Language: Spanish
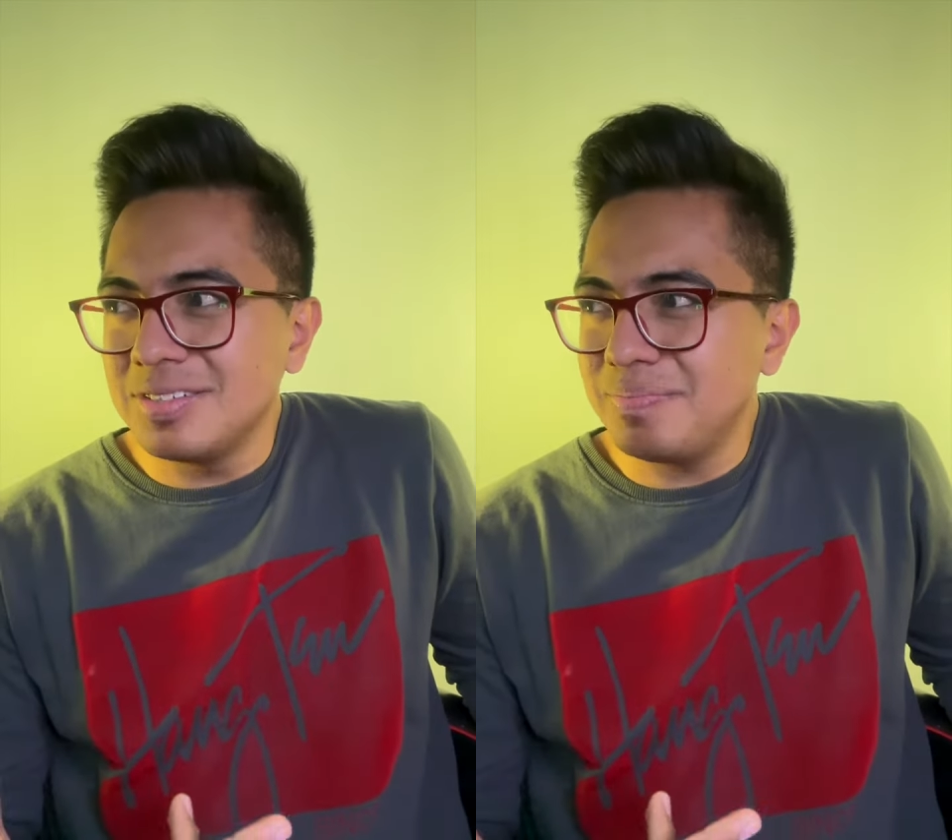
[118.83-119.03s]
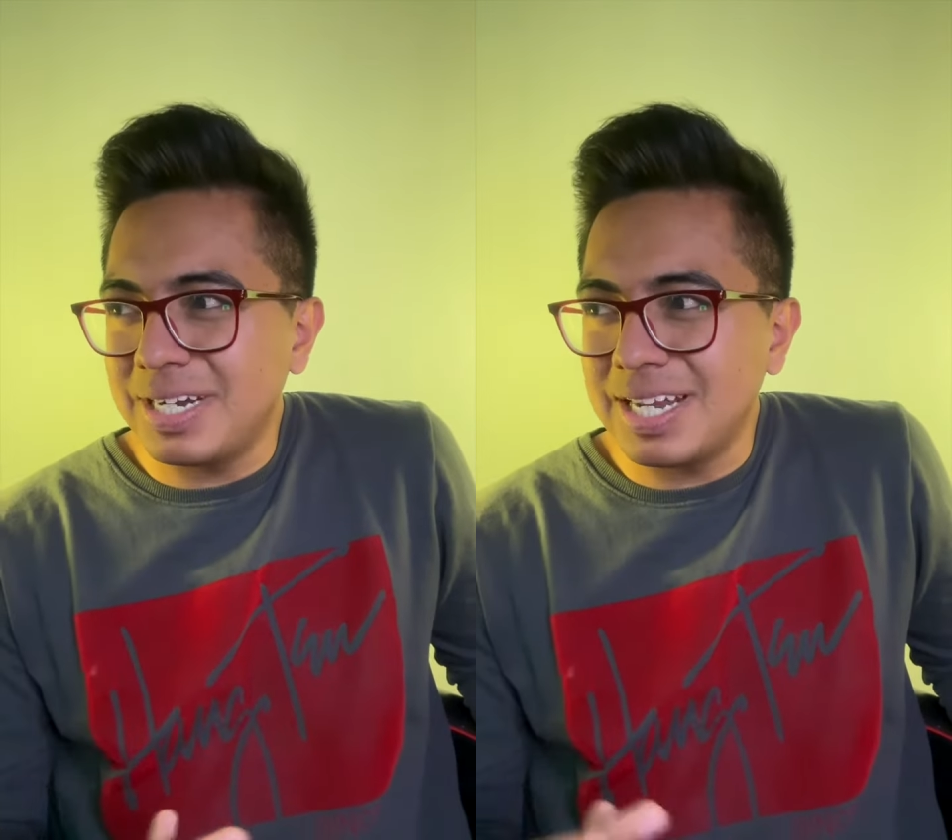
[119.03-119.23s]

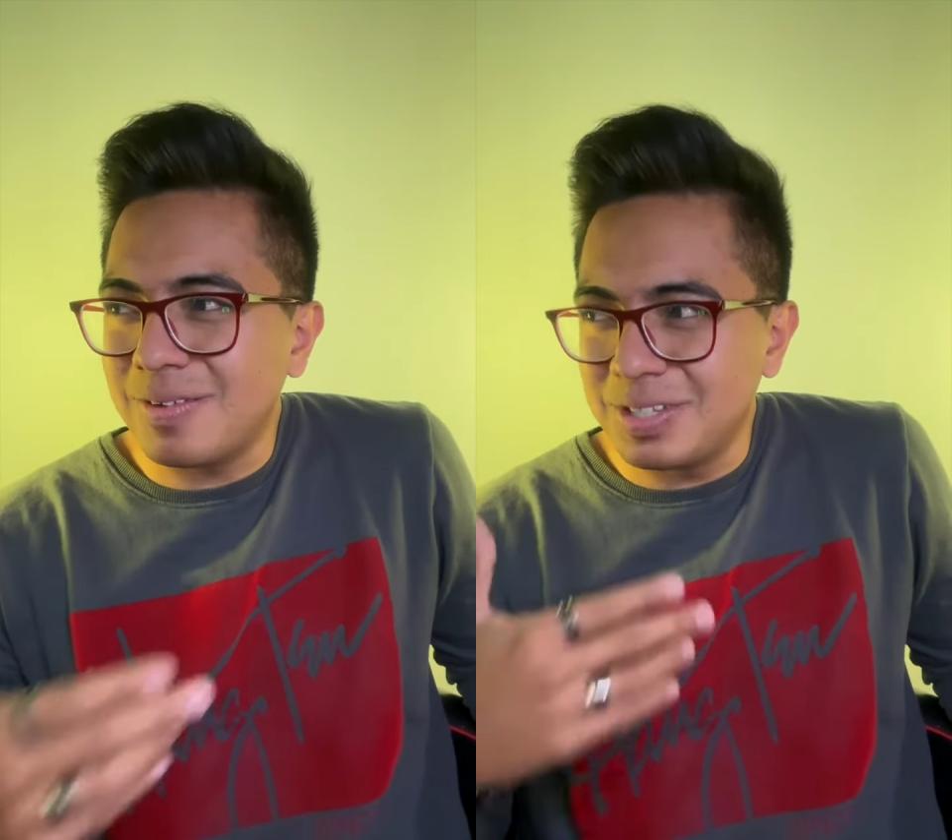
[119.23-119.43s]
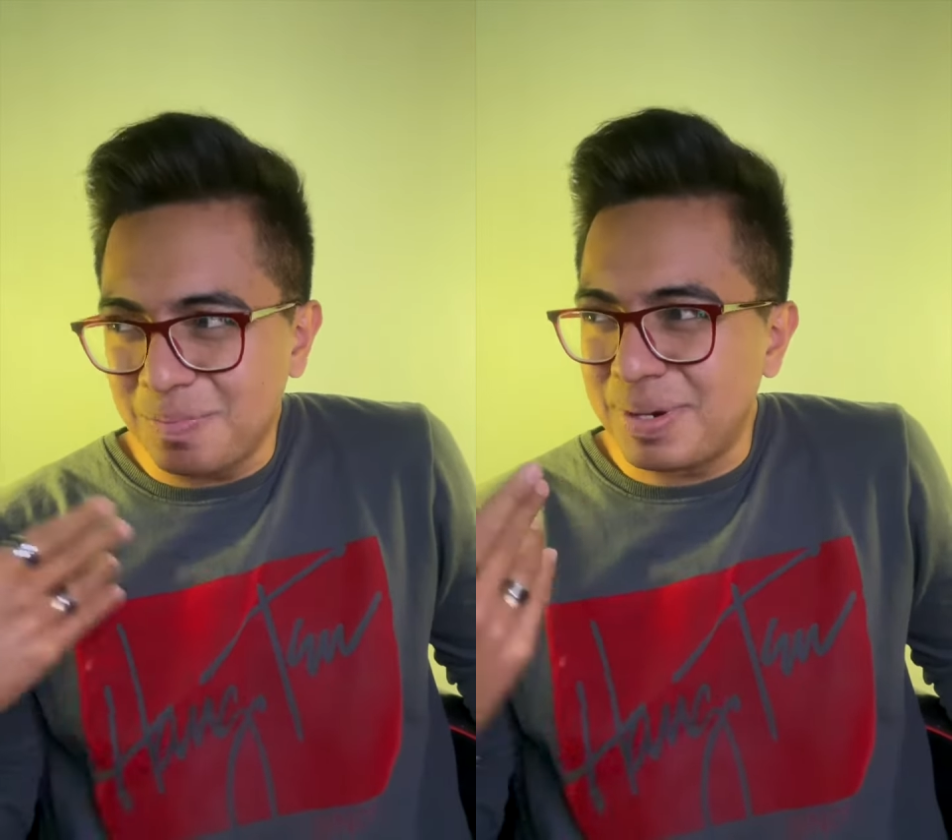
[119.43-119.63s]
Para
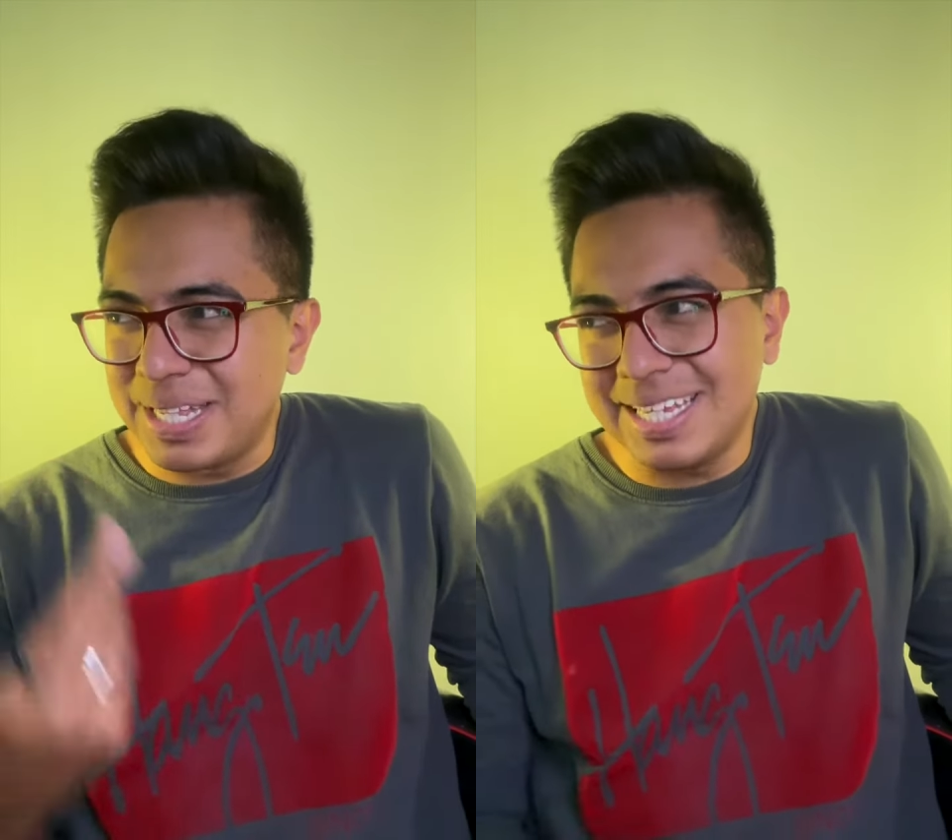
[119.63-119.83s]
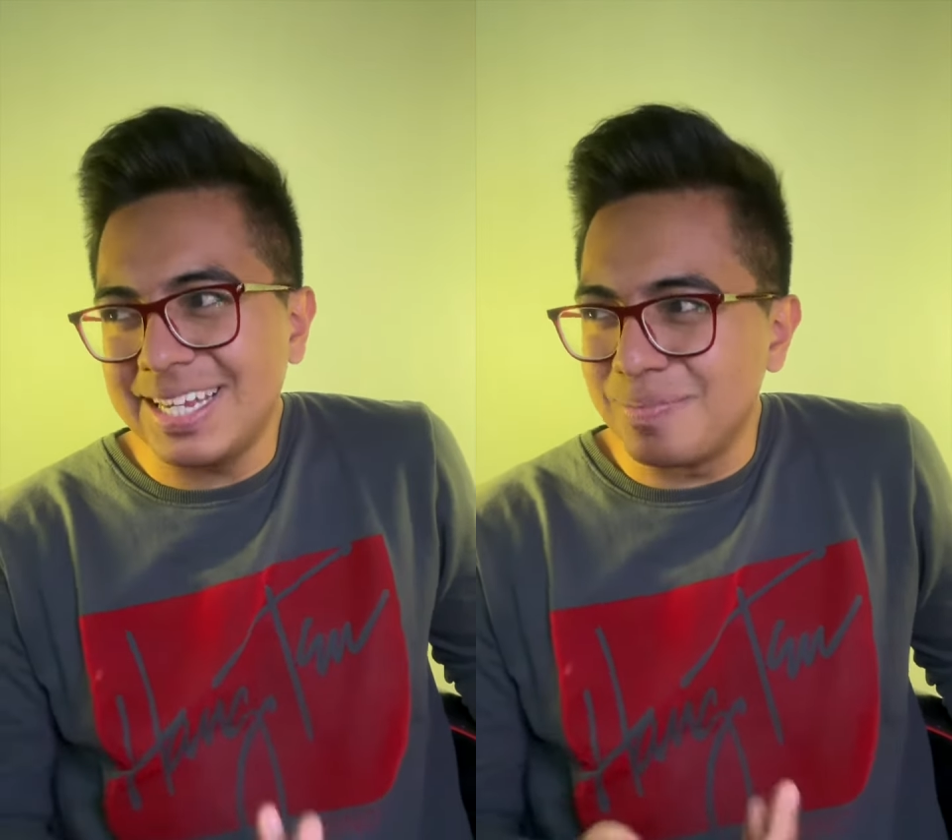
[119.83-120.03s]
cuando
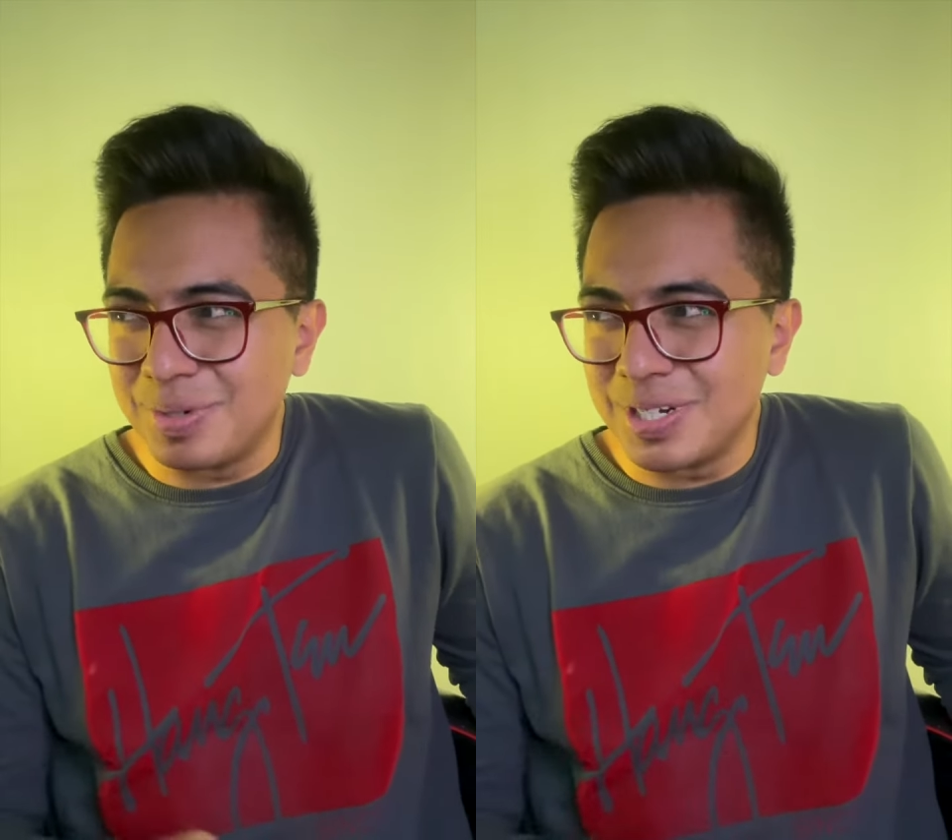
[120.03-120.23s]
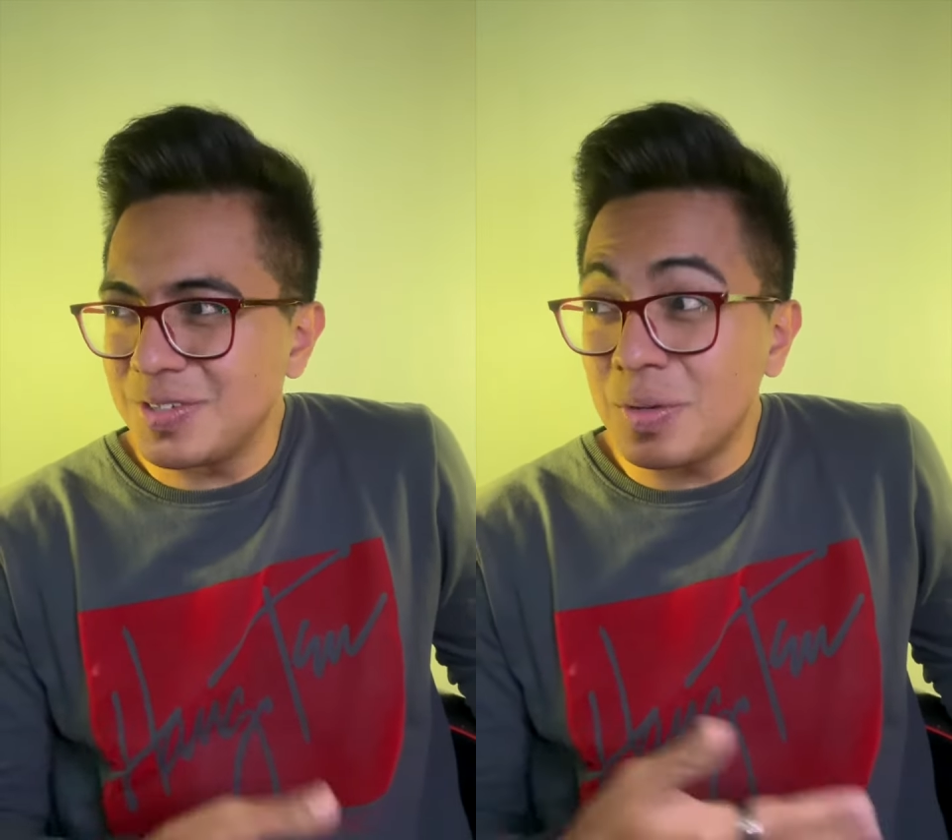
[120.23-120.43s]
predica,
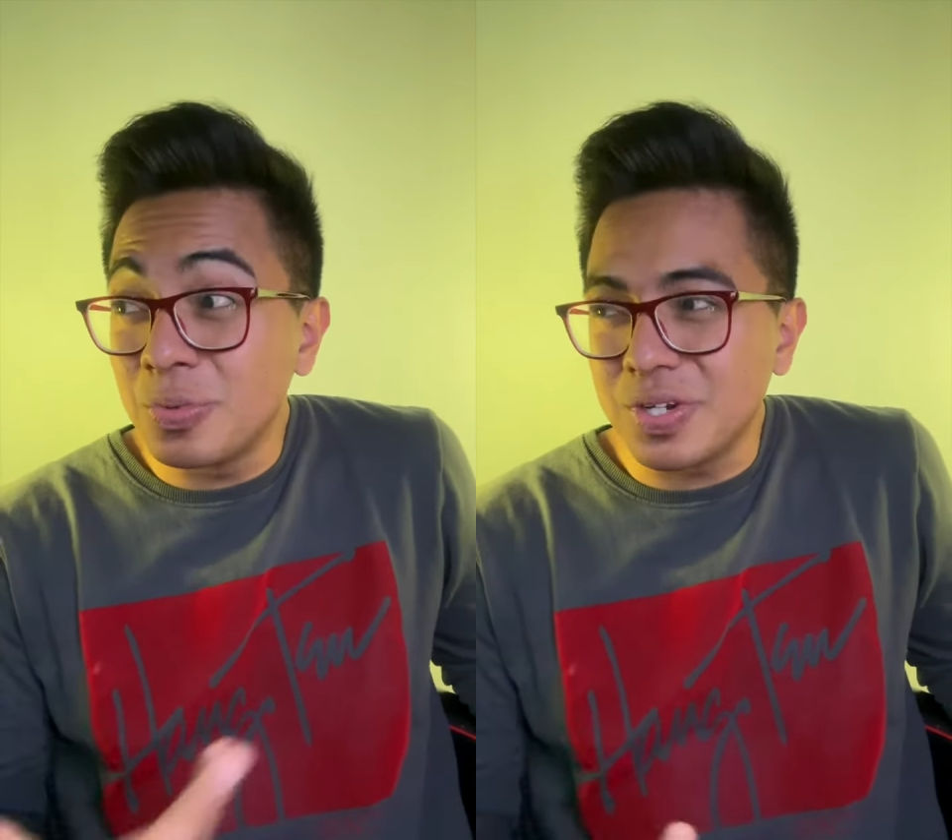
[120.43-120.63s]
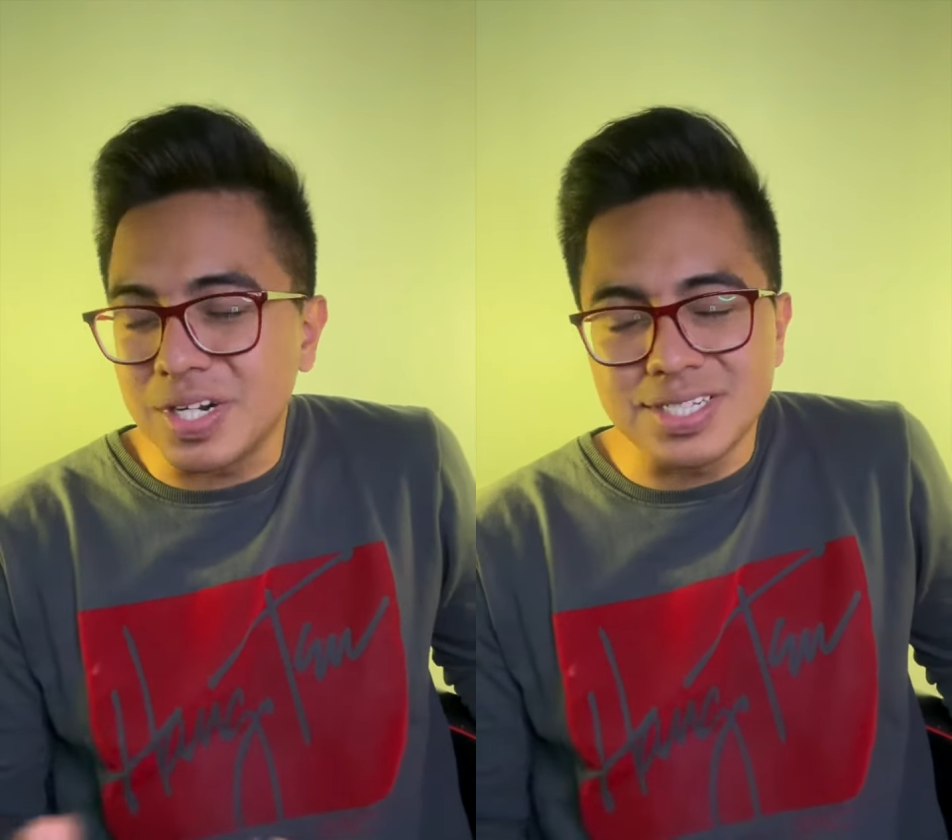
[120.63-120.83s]
por eso aburre,